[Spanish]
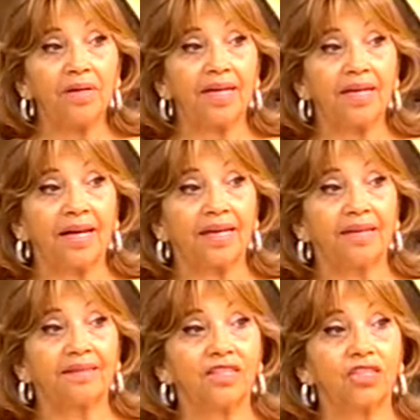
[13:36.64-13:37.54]
es la
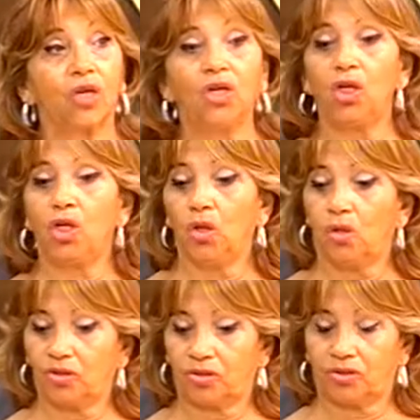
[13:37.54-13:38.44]
gente, son
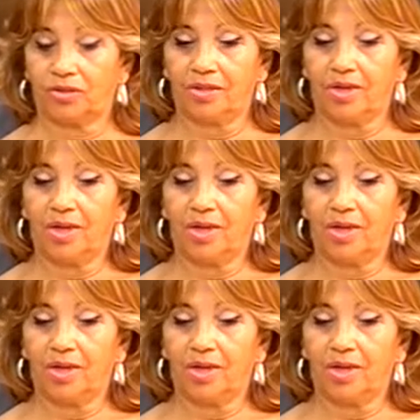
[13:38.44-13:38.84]
los,